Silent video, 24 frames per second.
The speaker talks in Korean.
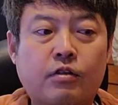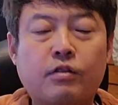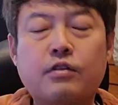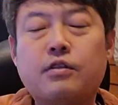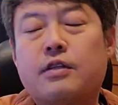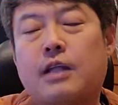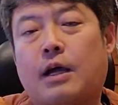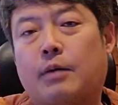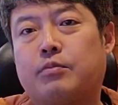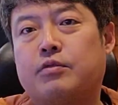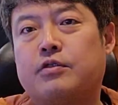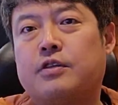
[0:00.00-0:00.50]
그건
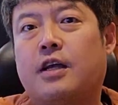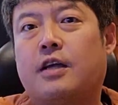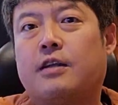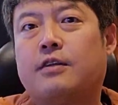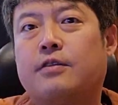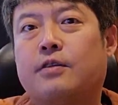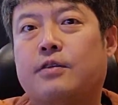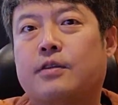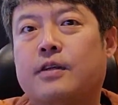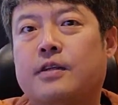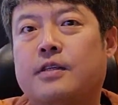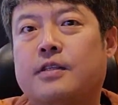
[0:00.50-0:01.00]
나쁘지 않은
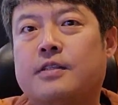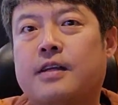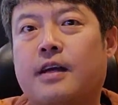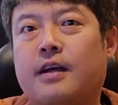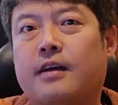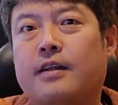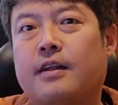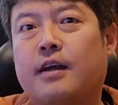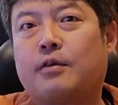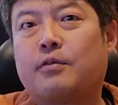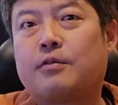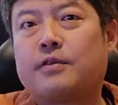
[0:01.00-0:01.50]

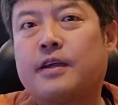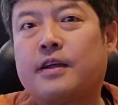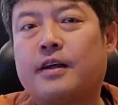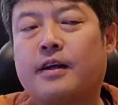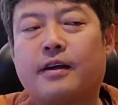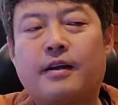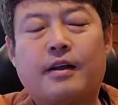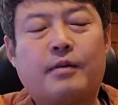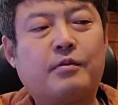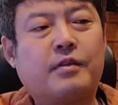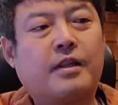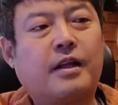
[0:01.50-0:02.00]
선택지다 라고
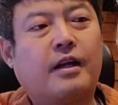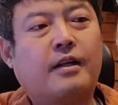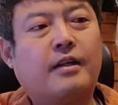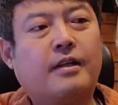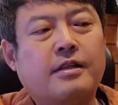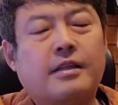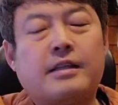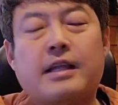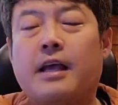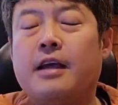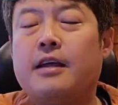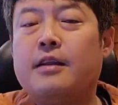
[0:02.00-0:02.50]
생각을 합니다.
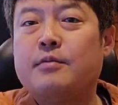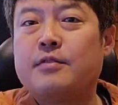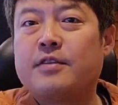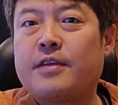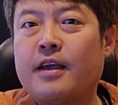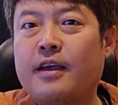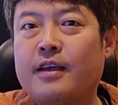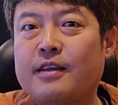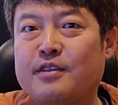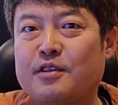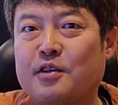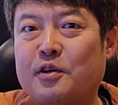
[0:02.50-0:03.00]
이제 내일이면
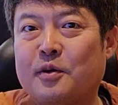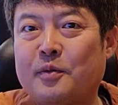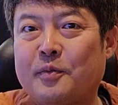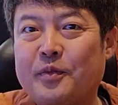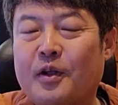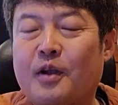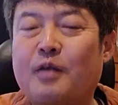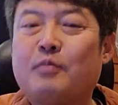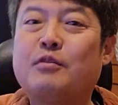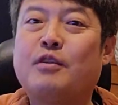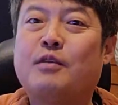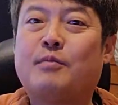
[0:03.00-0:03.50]
새해죠.
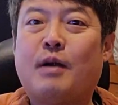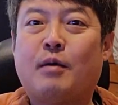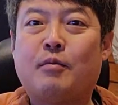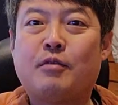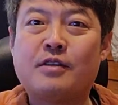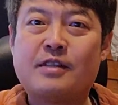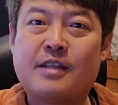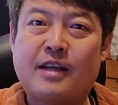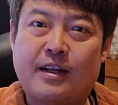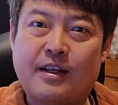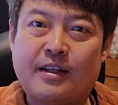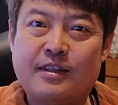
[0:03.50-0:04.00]
여러분들
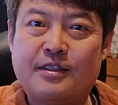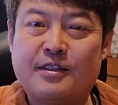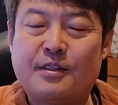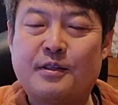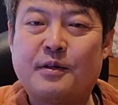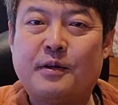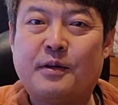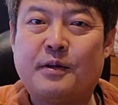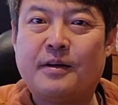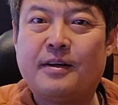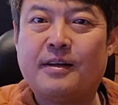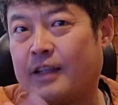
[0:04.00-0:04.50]
마무리 잘
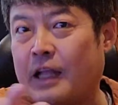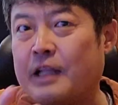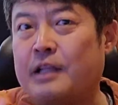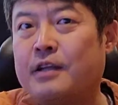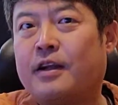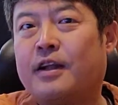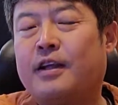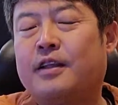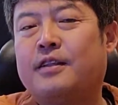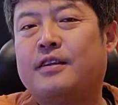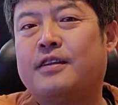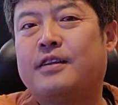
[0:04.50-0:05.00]
하시고
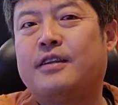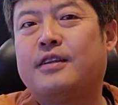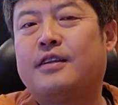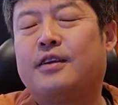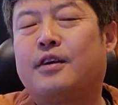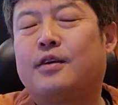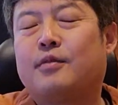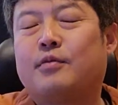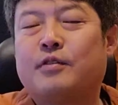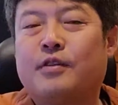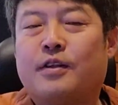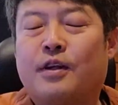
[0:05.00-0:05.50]
내년에는
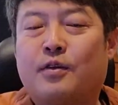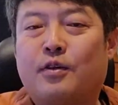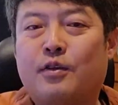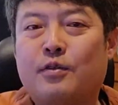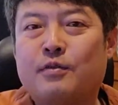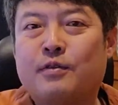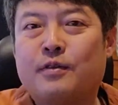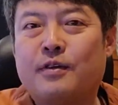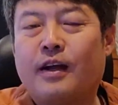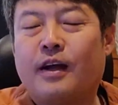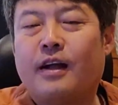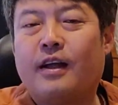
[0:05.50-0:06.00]
여러분들
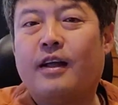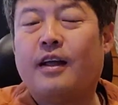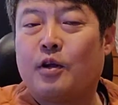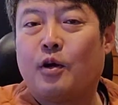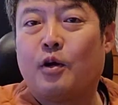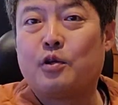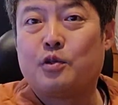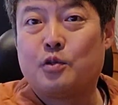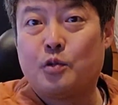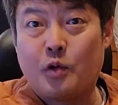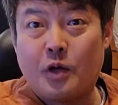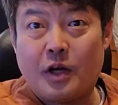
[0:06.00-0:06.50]
골프가
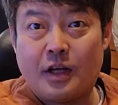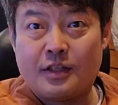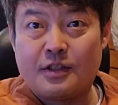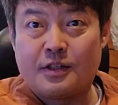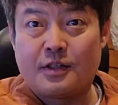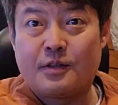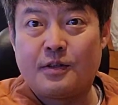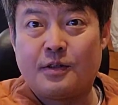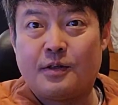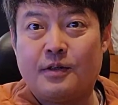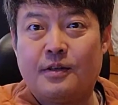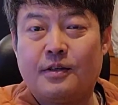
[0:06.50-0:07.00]
더
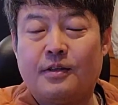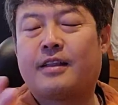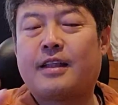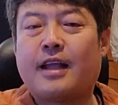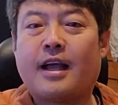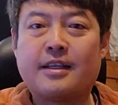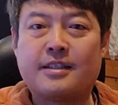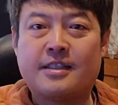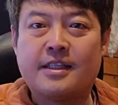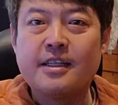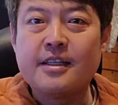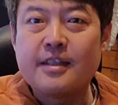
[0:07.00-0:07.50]
좋아지고
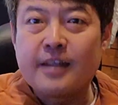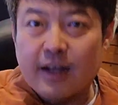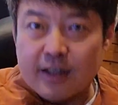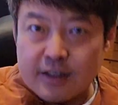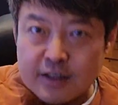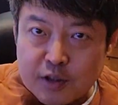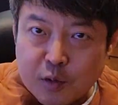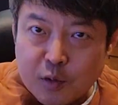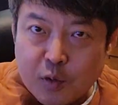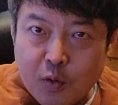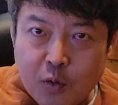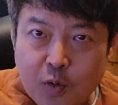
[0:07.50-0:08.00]
다 싱글
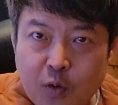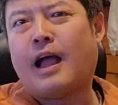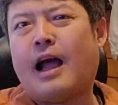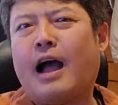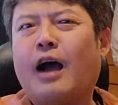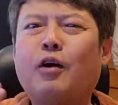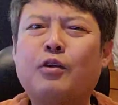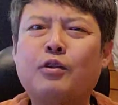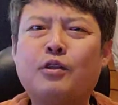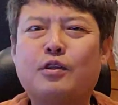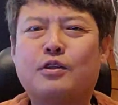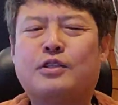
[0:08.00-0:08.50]
하시고
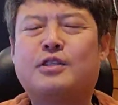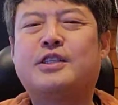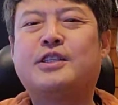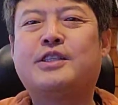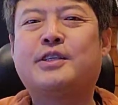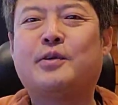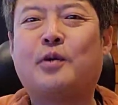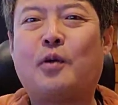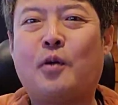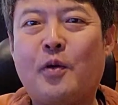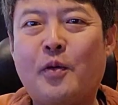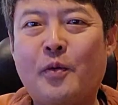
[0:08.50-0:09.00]
다 언더
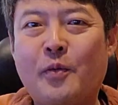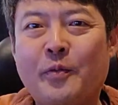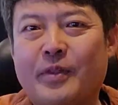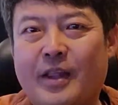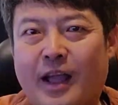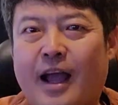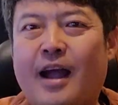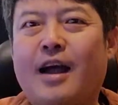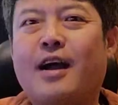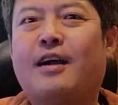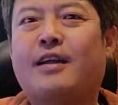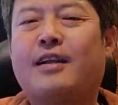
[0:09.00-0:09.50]
치시고
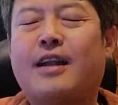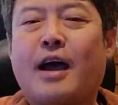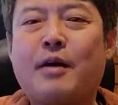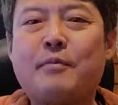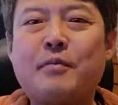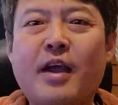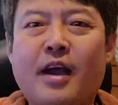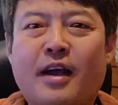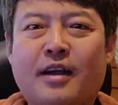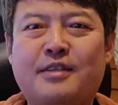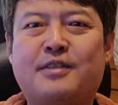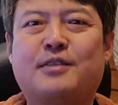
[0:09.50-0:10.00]
다
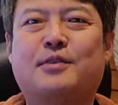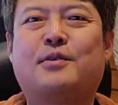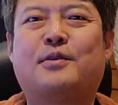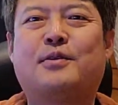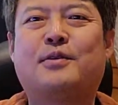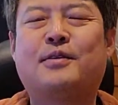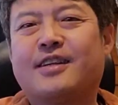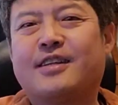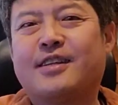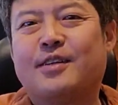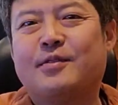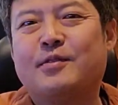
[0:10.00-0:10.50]
라베 하시고
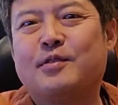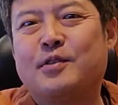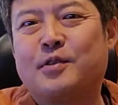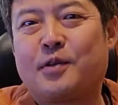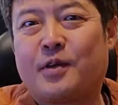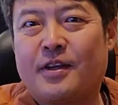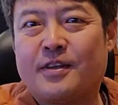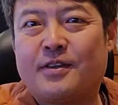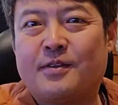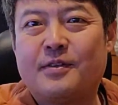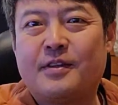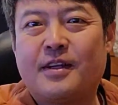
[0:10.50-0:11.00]
그러면
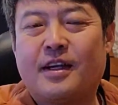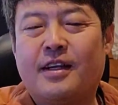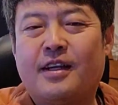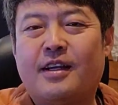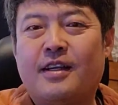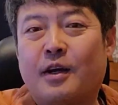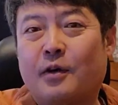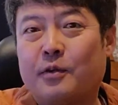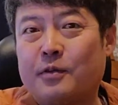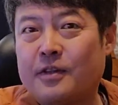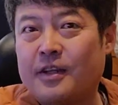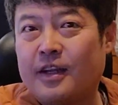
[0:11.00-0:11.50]
좋겠습니다.
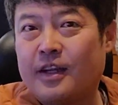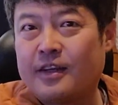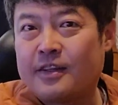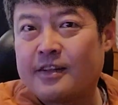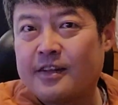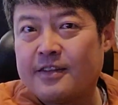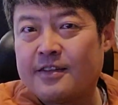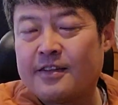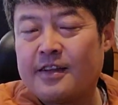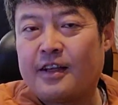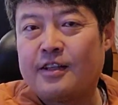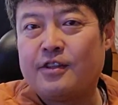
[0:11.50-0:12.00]
자, 오늘의
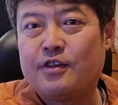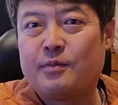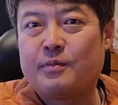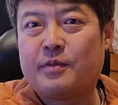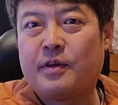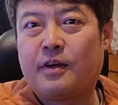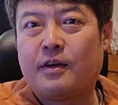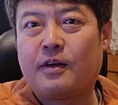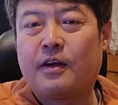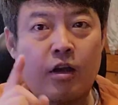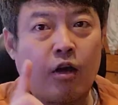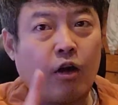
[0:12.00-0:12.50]
크리스
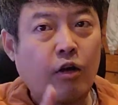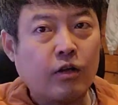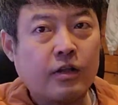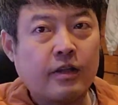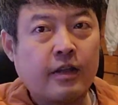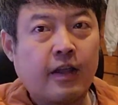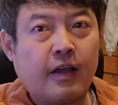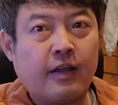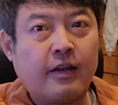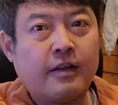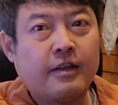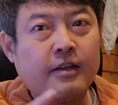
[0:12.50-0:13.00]
한줄평,
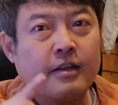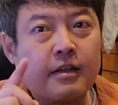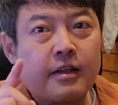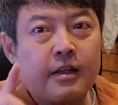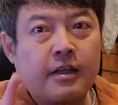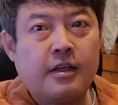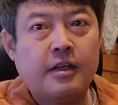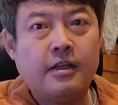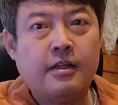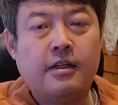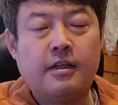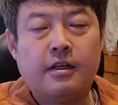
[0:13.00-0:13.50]
형태는
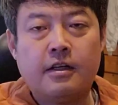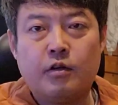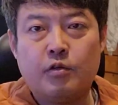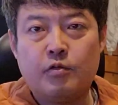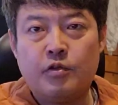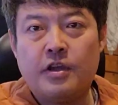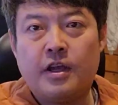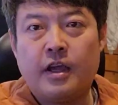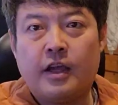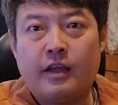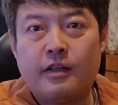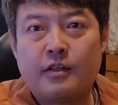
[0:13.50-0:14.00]
기능을
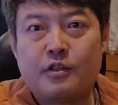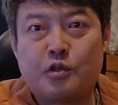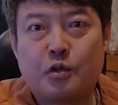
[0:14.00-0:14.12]
위해